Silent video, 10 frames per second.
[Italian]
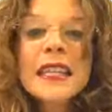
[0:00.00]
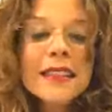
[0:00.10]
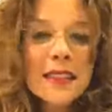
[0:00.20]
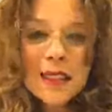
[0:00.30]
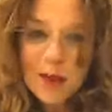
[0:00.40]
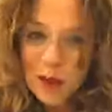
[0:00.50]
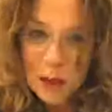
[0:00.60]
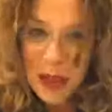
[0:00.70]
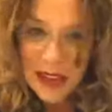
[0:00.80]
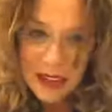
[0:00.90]
Sì, sono
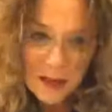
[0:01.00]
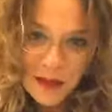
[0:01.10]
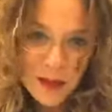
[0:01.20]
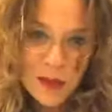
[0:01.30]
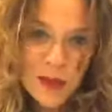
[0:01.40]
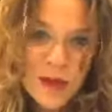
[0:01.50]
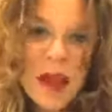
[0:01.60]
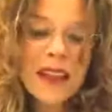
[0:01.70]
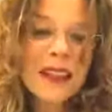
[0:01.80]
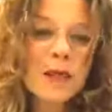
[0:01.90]
belli. Sono tutti
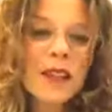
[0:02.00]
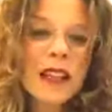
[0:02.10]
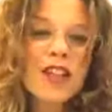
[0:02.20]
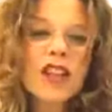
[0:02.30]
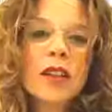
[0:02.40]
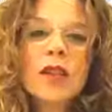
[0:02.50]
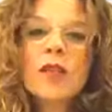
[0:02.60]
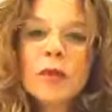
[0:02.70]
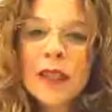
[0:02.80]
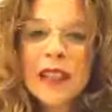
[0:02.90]
belli i libri che scelgo,
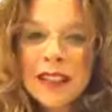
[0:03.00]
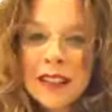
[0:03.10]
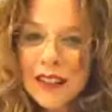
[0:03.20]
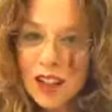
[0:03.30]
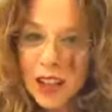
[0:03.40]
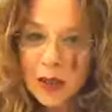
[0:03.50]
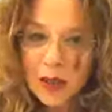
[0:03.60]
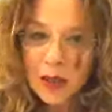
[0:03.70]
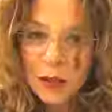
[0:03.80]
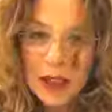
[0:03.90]
non per niente li scelgo,
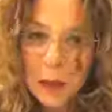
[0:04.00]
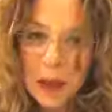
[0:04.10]
sono mica